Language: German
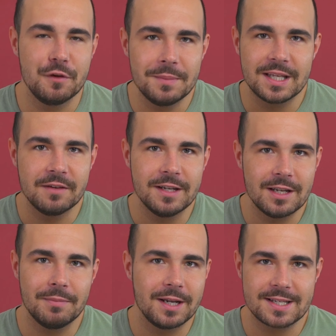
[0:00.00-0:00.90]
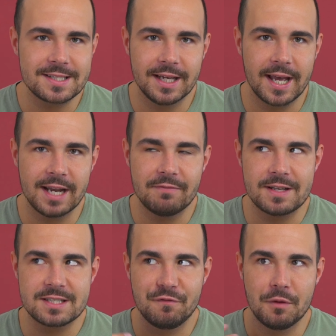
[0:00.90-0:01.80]
Für mich gewinnt immer das Gerät,
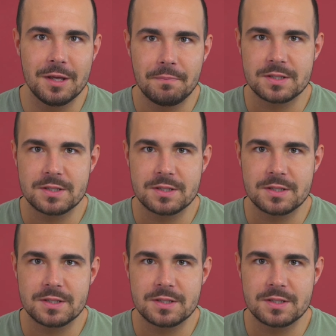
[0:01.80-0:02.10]
was für mich